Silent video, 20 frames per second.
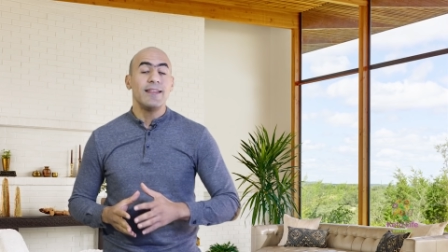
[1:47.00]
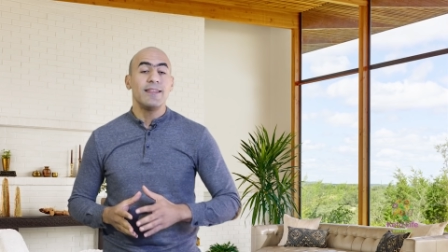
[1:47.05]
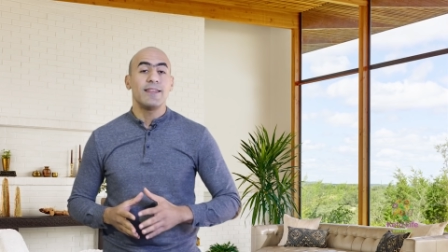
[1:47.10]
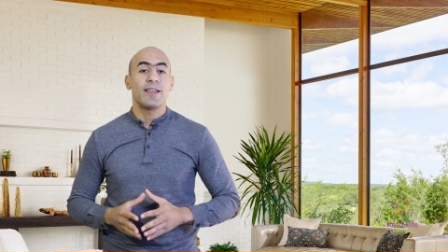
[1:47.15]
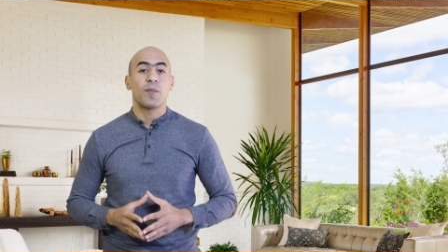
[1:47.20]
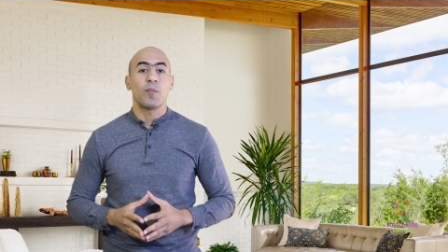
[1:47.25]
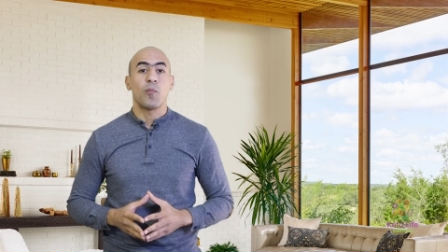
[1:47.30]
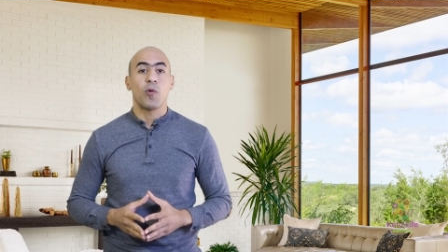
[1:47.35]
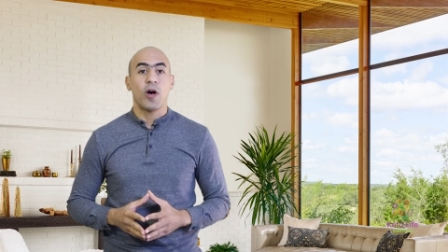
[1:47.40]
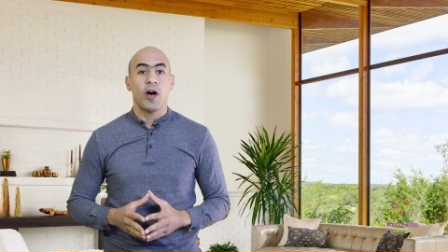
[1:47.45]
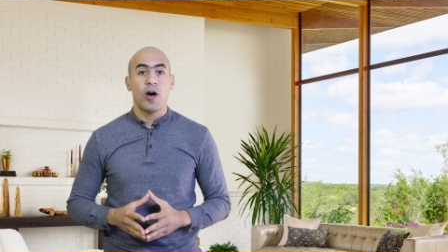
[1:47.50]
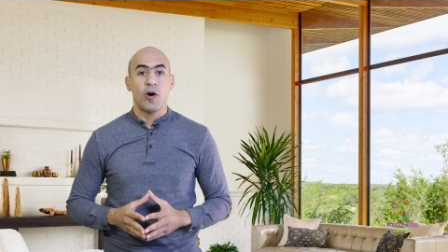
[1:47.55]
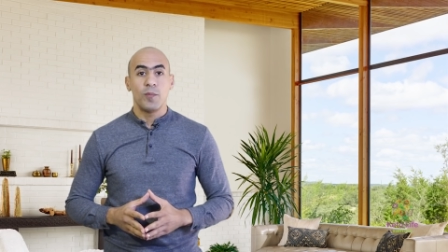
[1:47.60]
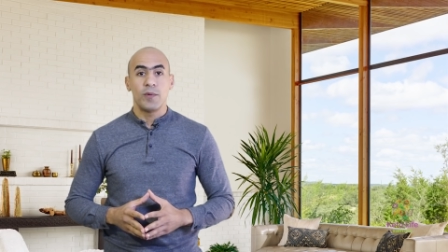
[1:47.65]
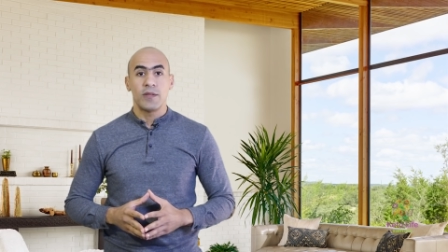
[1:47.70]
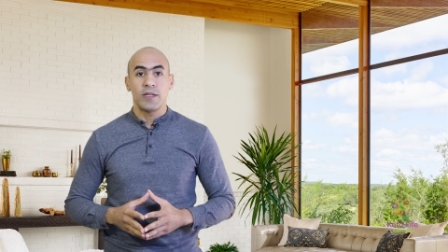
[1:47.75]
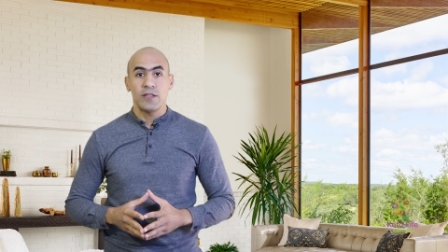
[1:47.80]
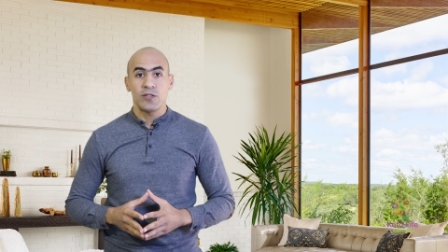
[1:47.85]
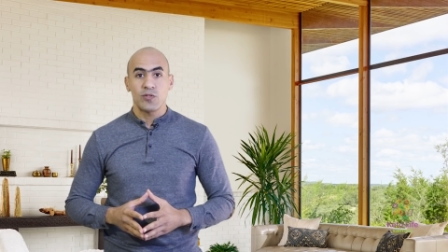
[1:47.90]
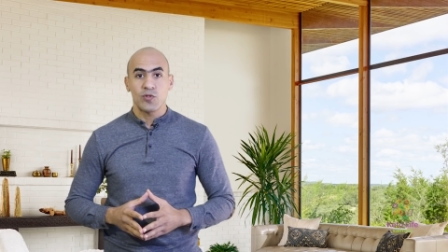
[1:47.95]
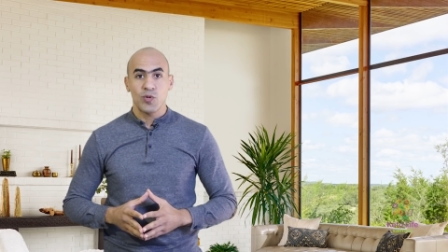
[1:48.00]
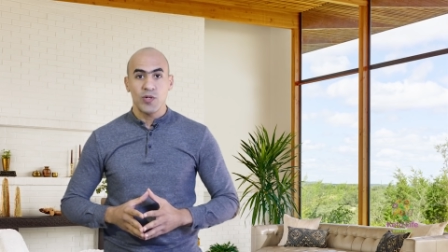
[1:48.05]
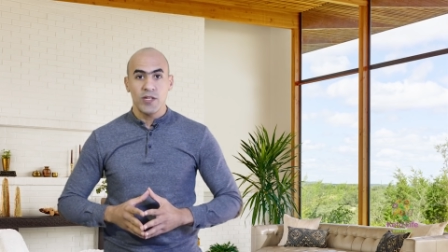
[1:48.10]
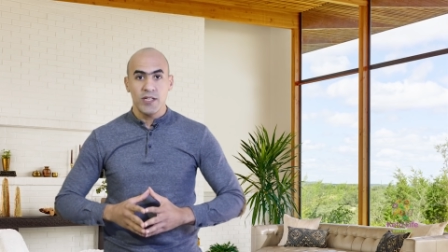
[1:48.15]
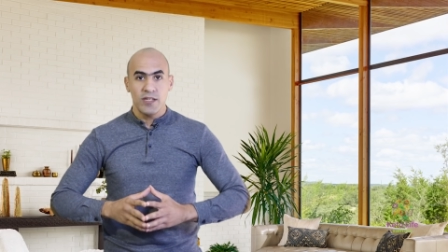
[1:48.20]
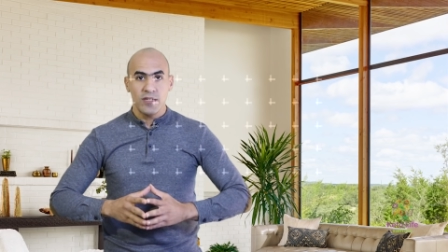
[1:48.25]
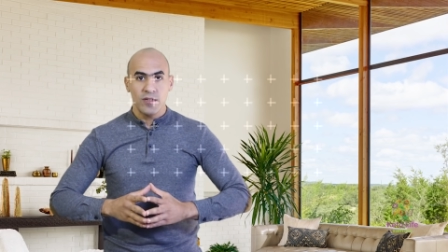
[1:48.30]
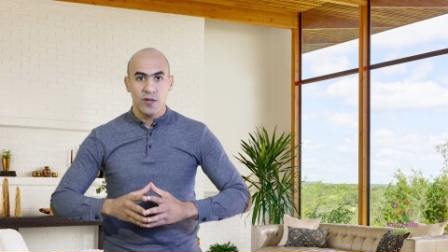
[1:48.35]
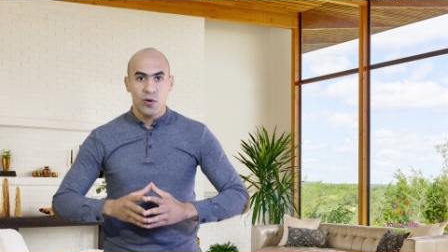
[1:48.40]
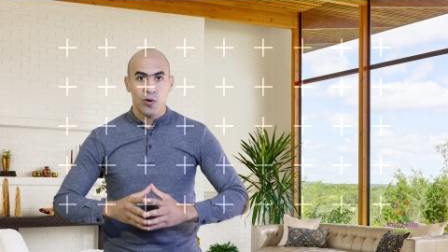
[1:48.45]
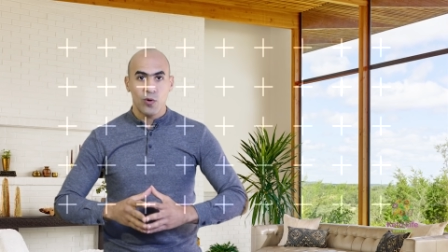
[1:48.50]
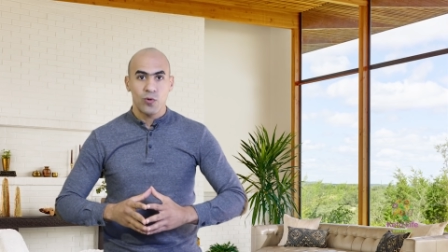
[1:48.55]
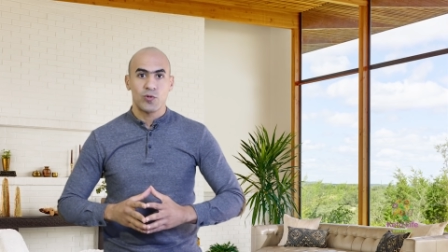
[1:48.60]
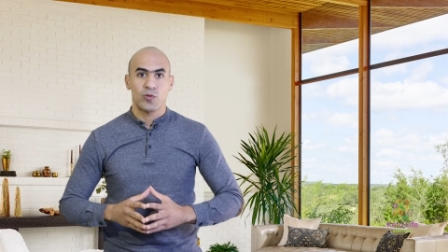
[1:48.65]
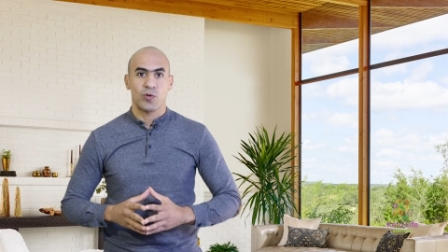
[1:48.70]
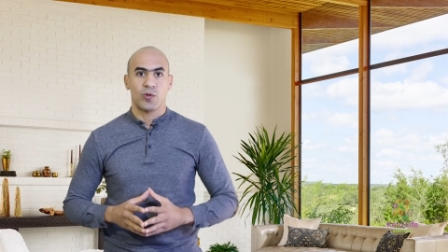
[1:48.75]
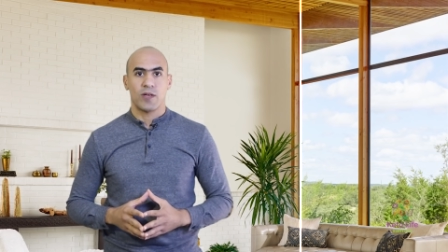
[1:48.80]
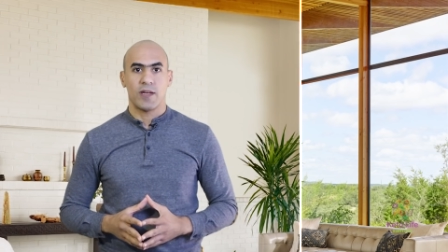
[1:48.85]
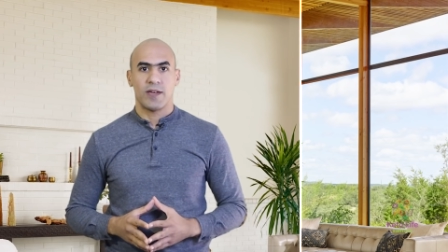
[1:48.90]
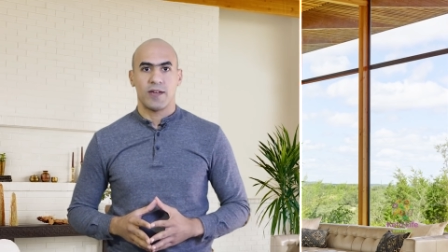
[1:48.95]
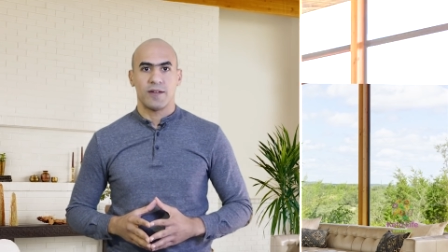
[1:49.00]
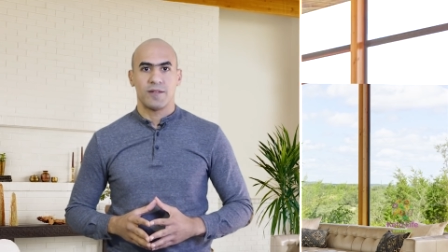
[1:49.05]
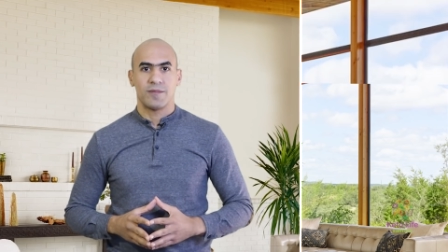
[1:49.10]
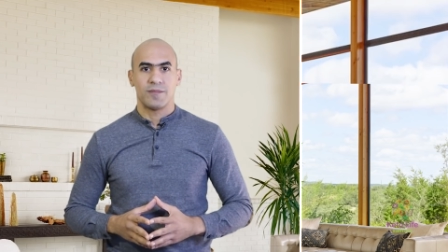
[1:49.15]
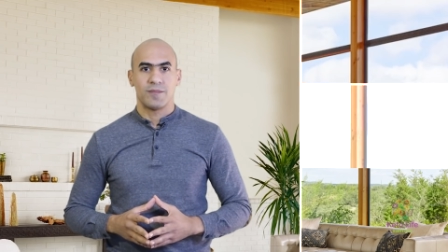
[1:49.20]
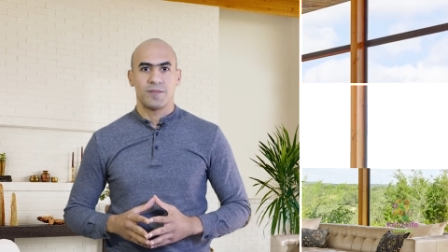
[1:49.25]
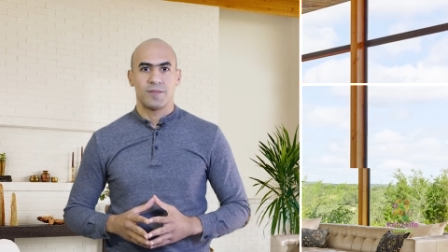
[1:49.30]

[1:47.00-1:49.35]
عندك مقاومه انسولين وسكري